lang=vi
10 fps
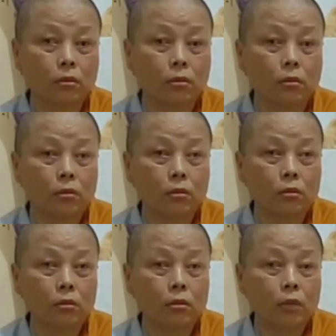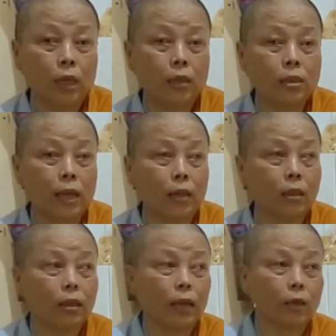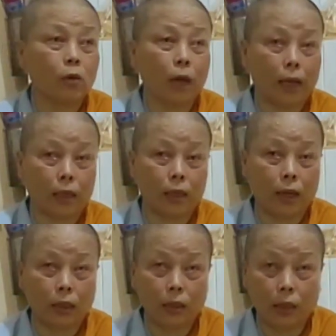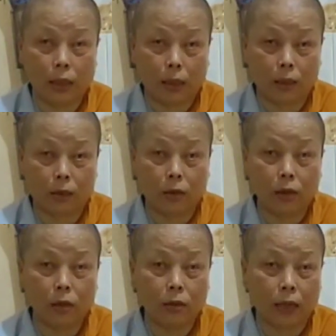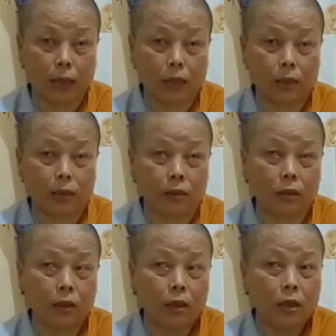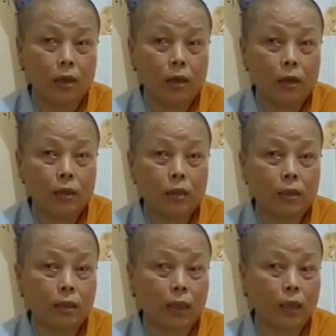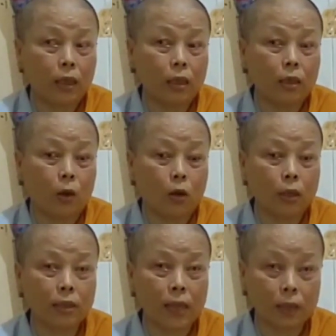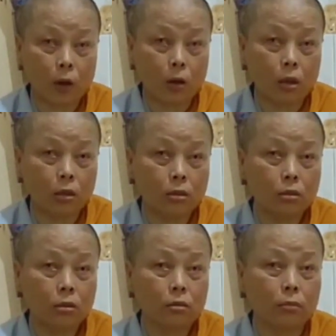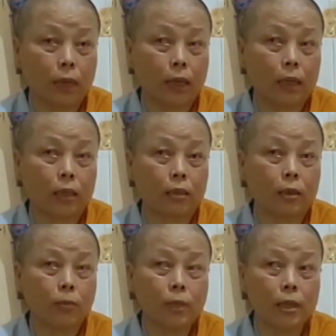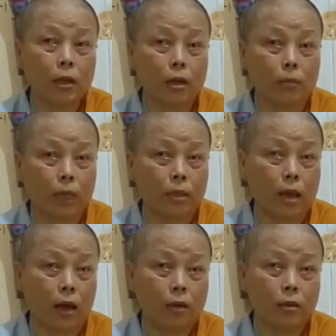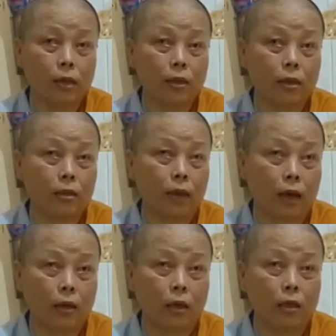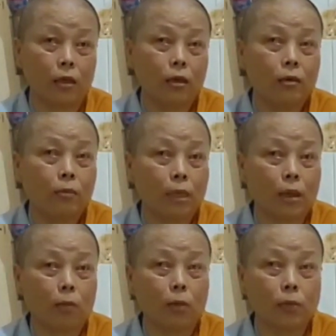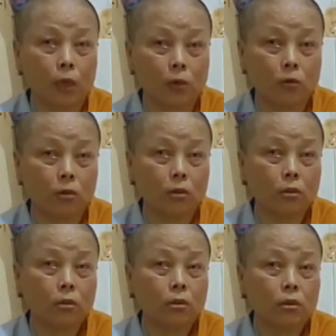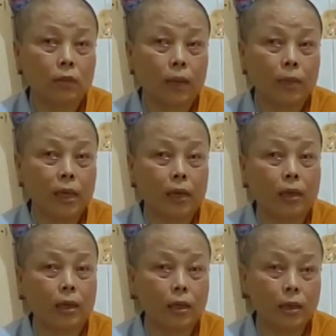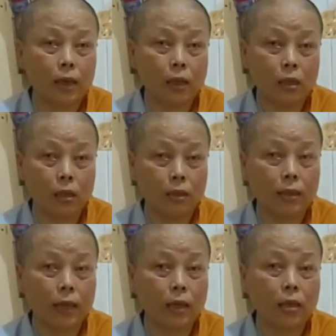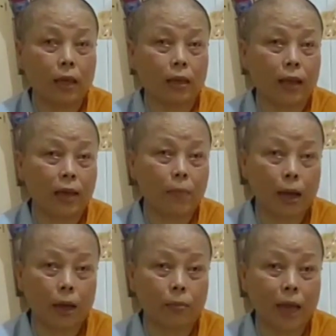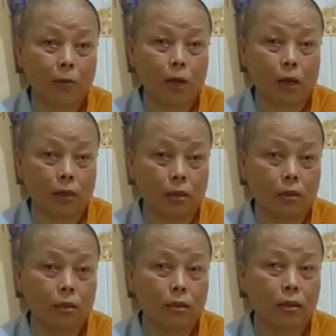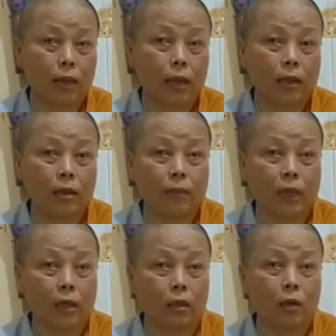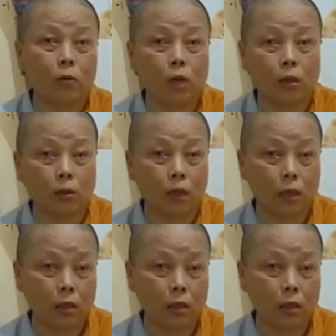phàm như vậy. Hành xác đặt cái vụ hành nó là như vậy nè, như là cái chọn cái xác đó mà trong cái gia đình mà vợ đi mà chồng không chịu là mấy hành là đi ra đi, yeah. Ra đi là 2-3 năm đáo lại, yeah. Là để làm thầy để cứu dân độ thế,